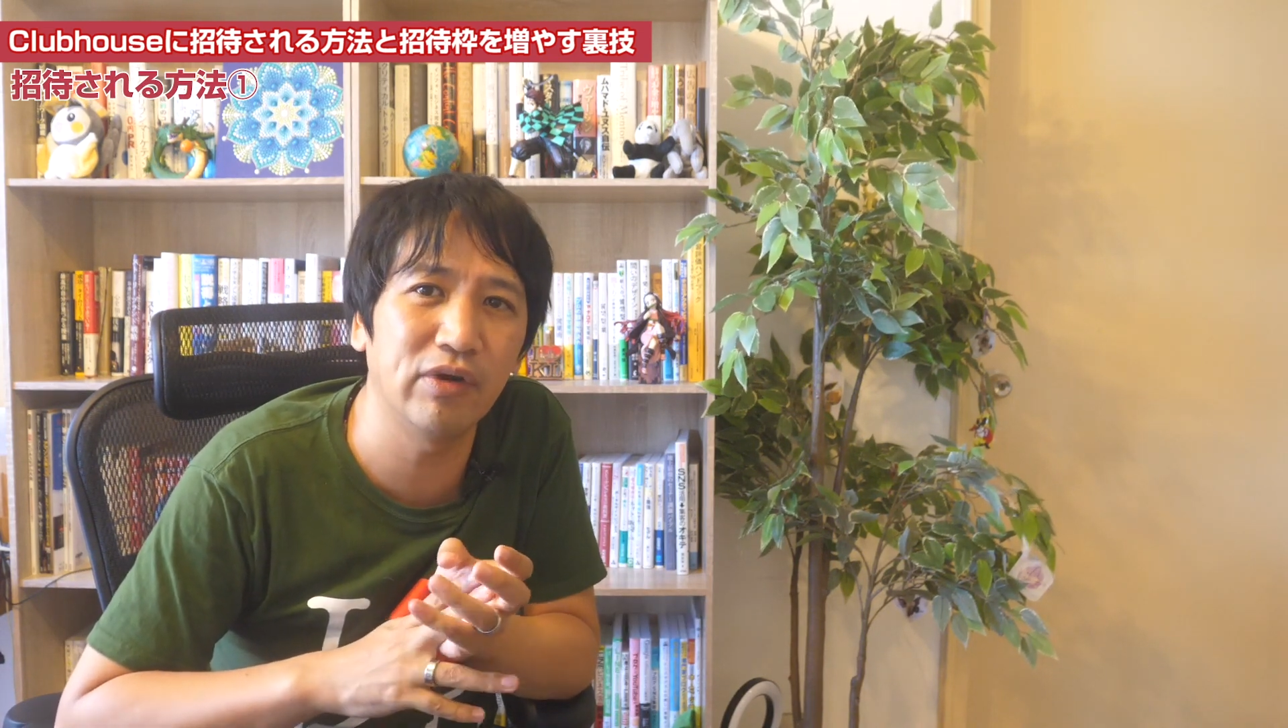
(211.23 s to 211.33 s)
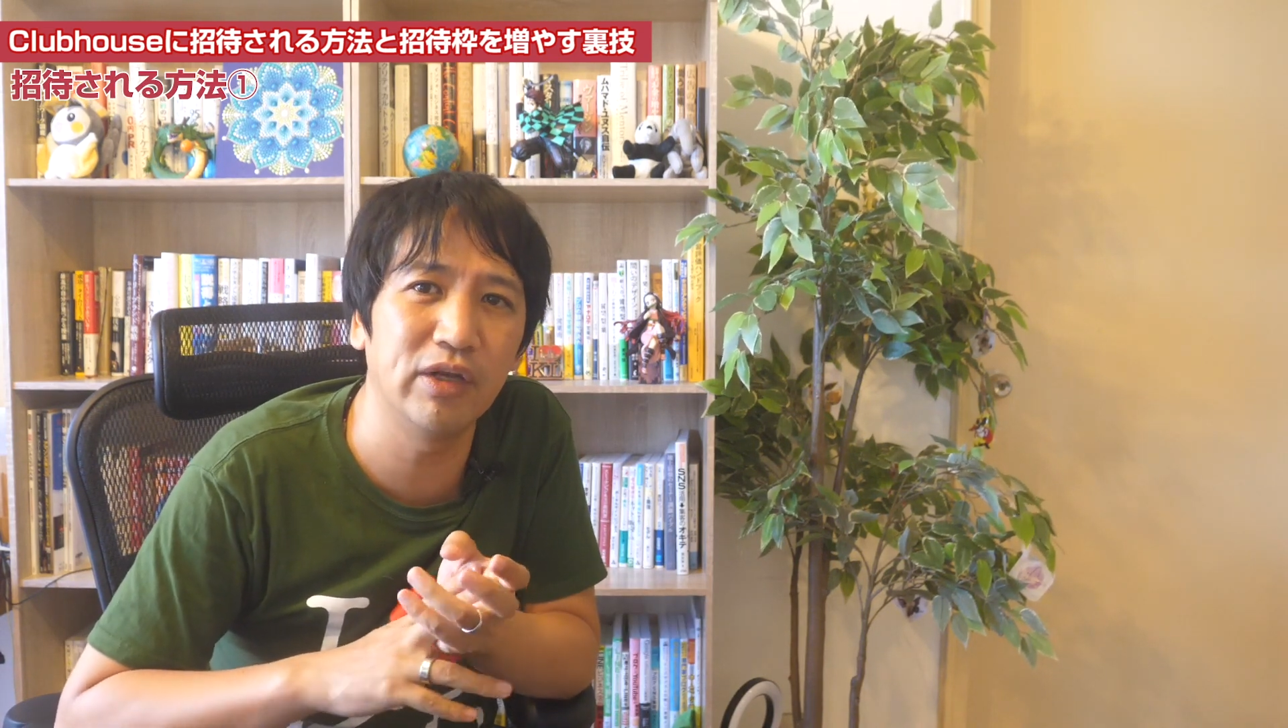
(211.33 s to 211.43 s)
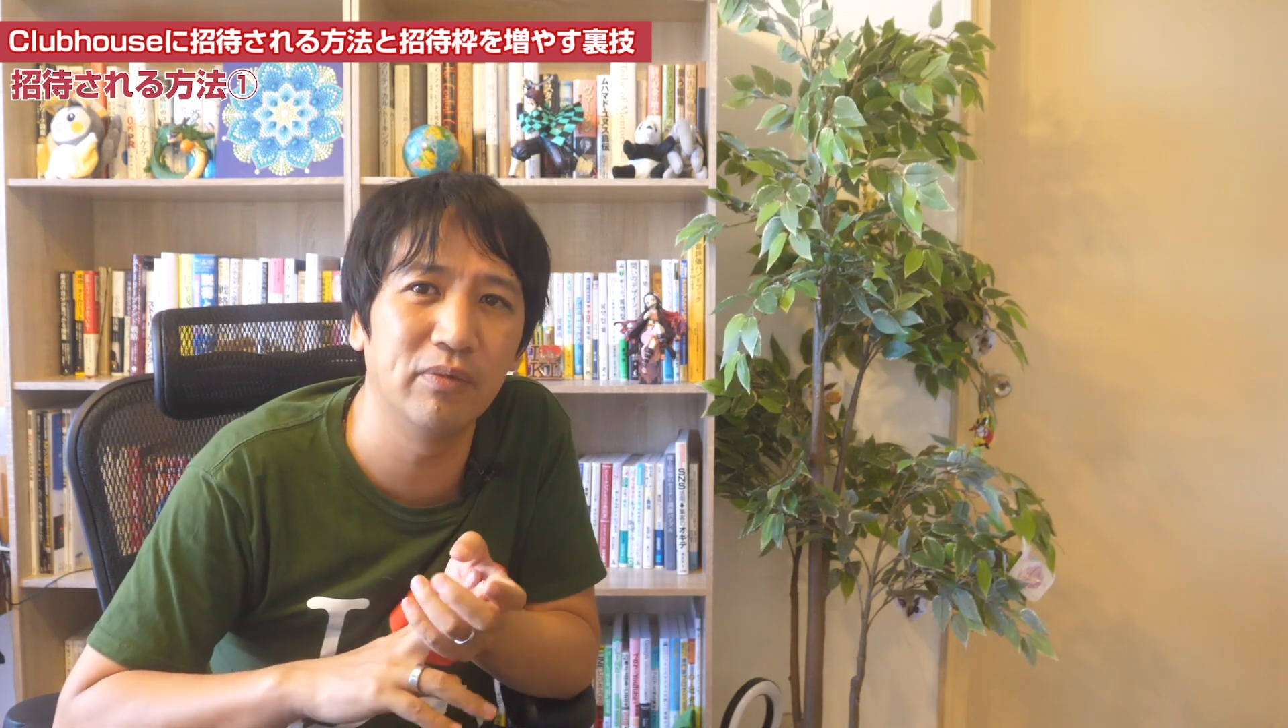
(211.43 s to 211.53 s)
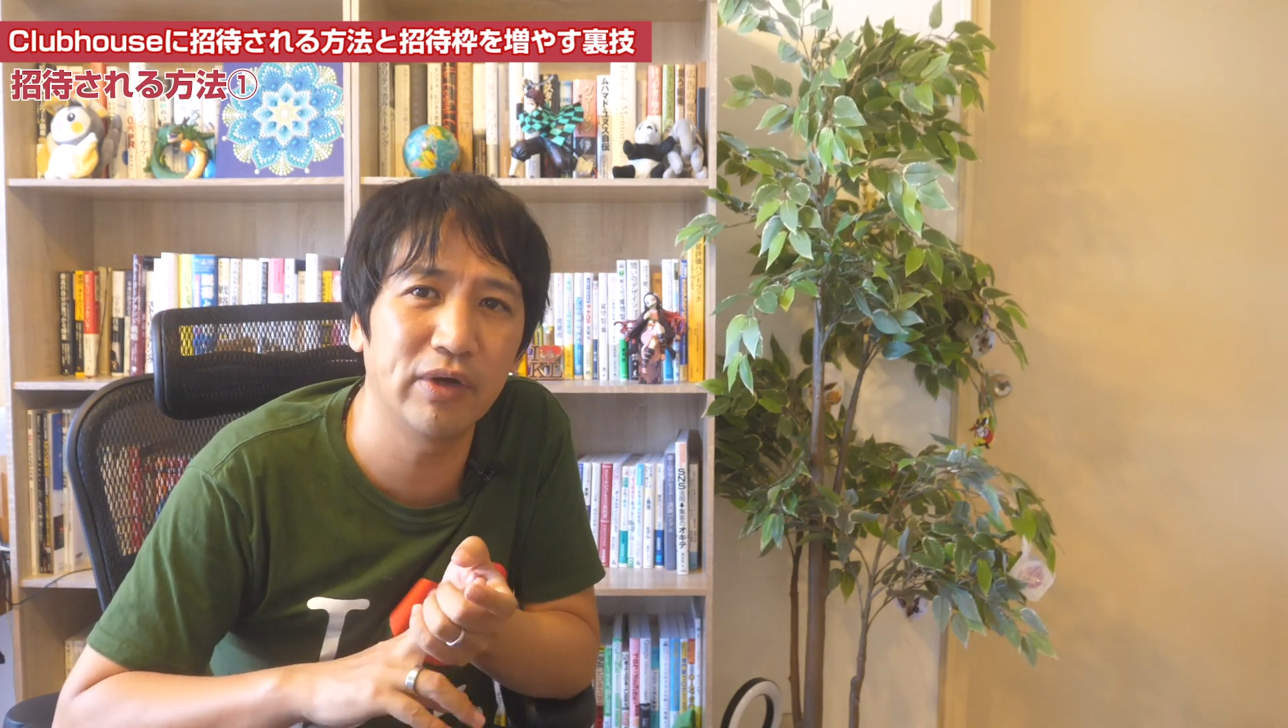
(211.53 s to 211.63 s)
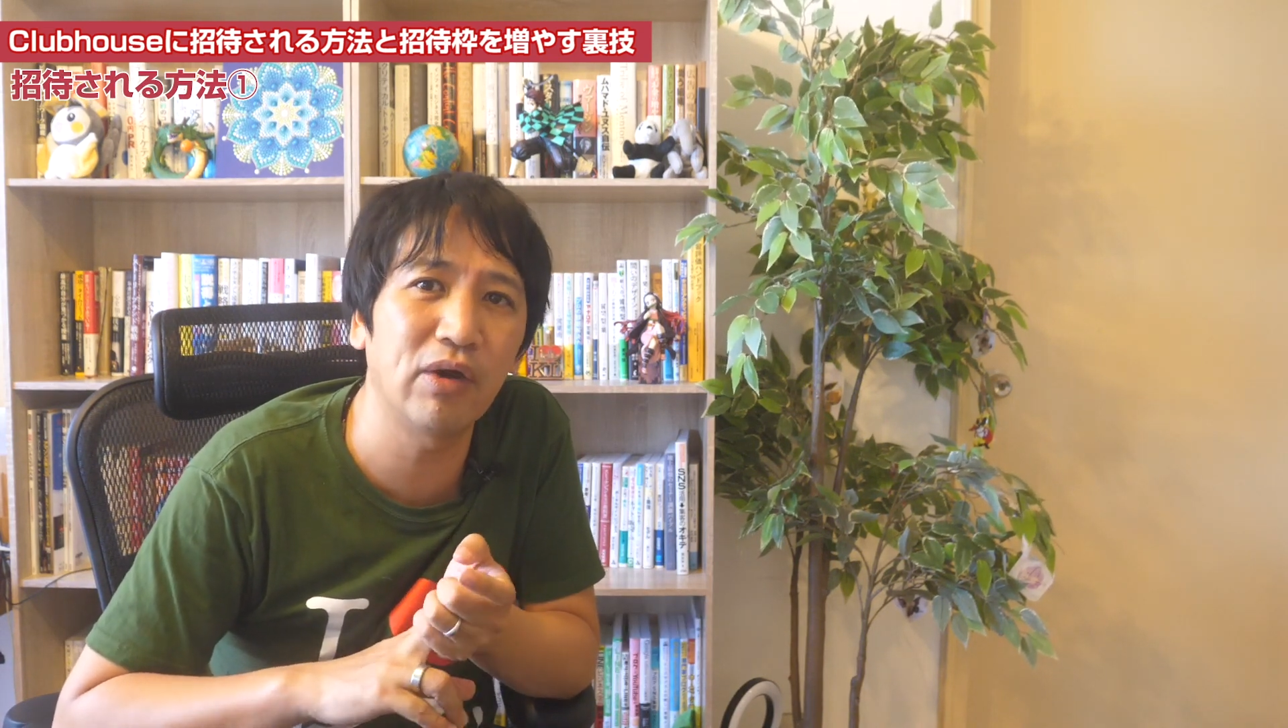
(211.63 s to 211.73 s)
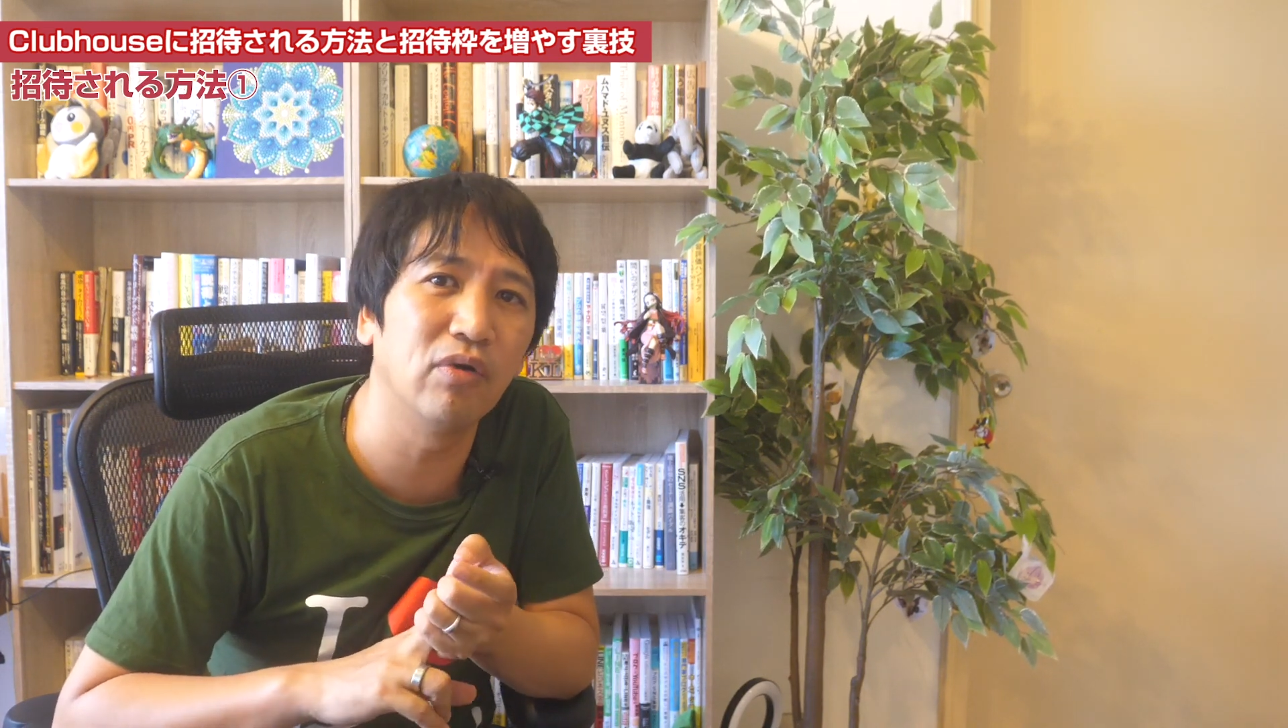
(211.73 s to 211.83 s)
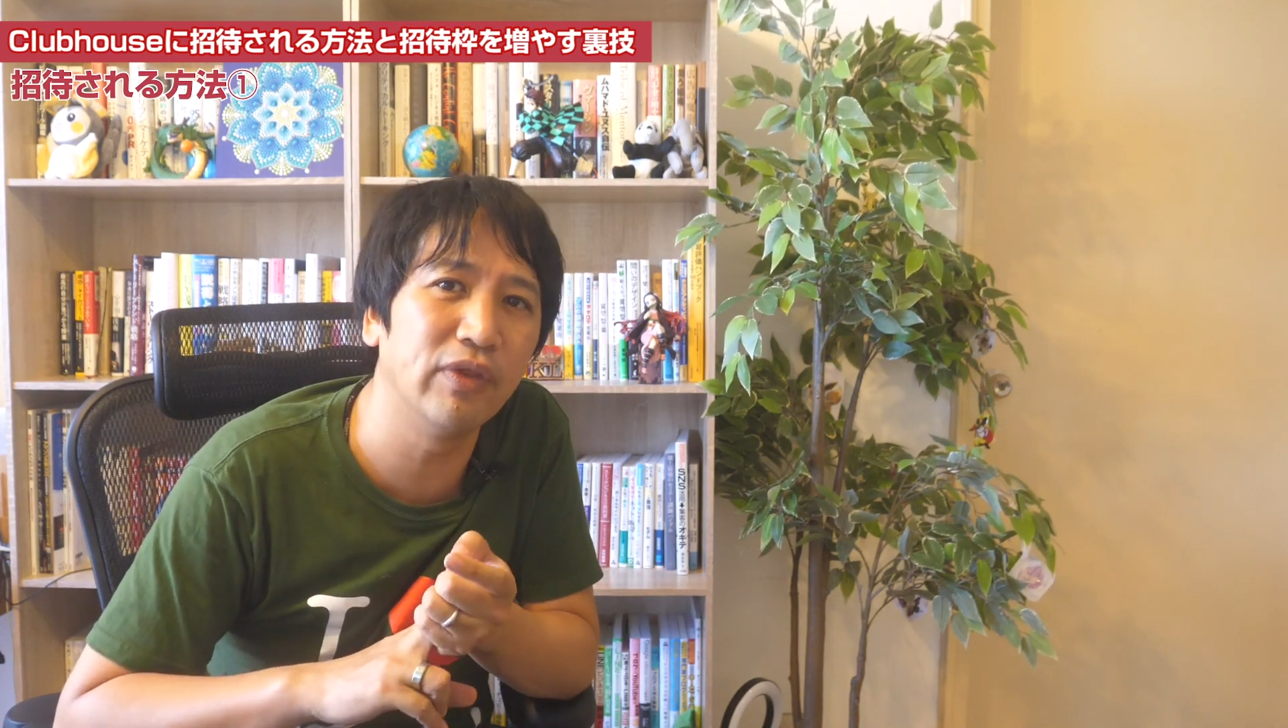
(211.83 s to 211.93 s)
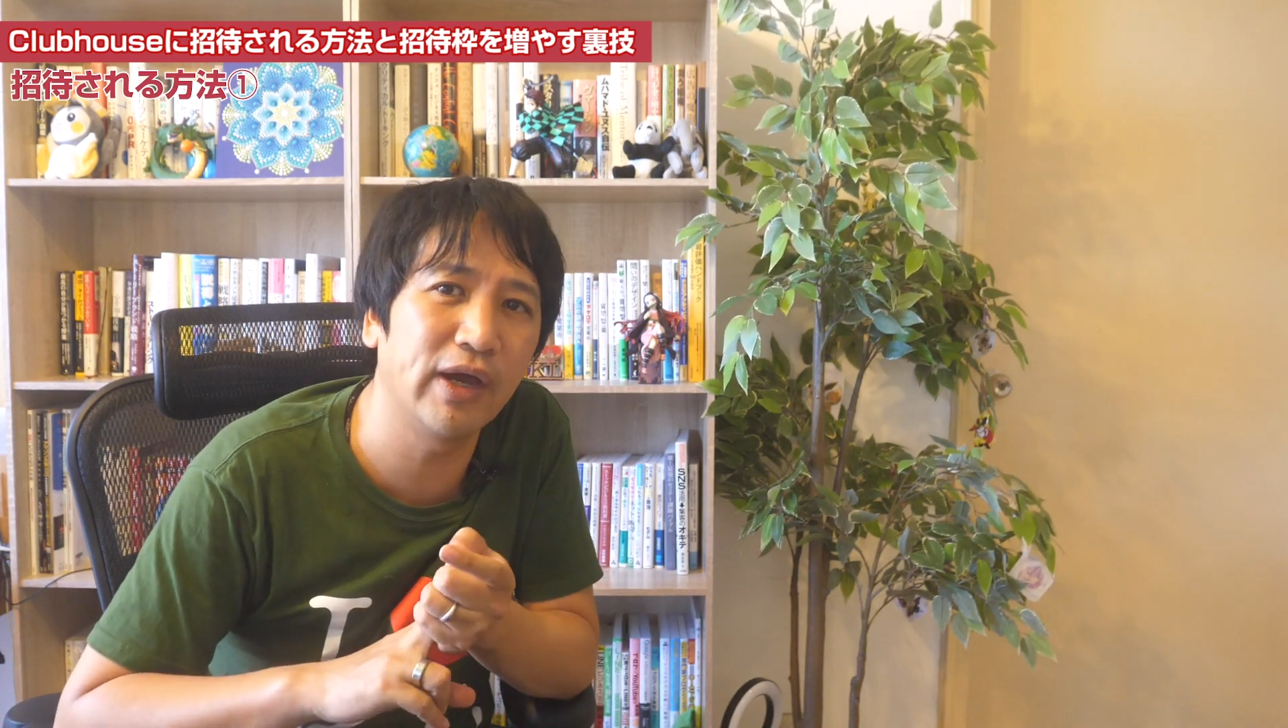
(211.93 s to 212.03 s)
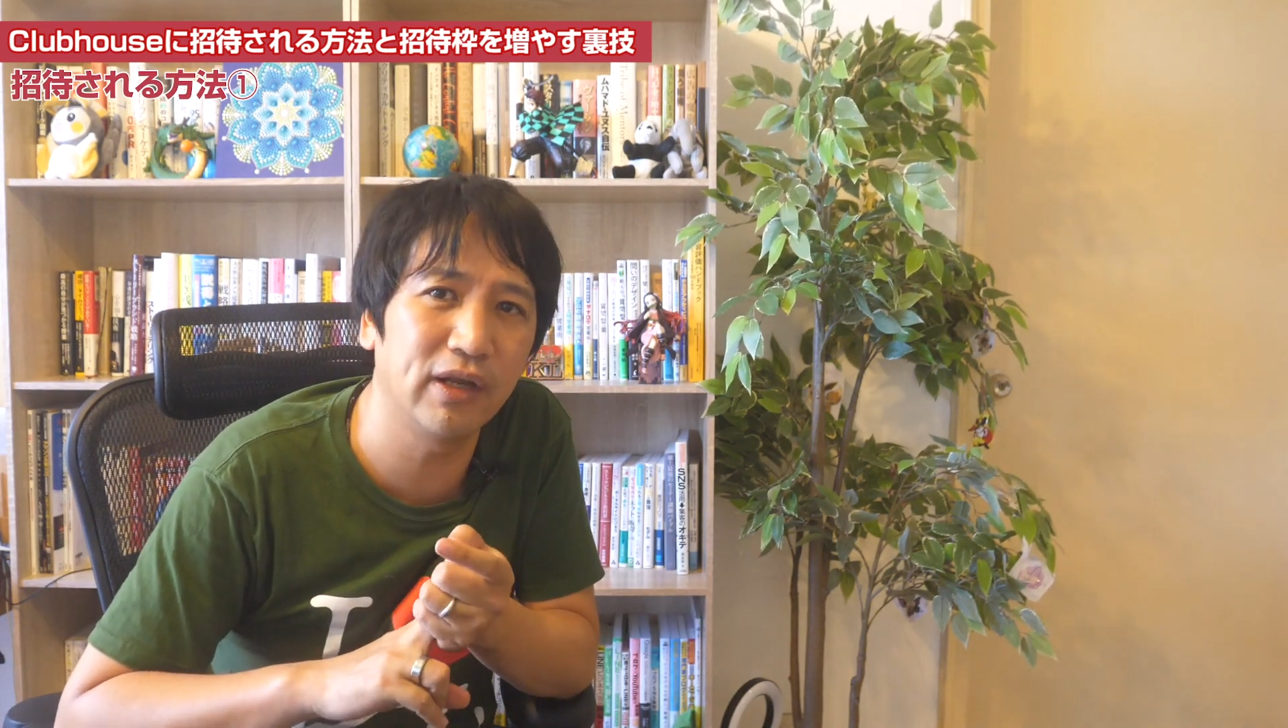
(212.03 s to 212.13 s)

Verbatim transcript: かでも結構流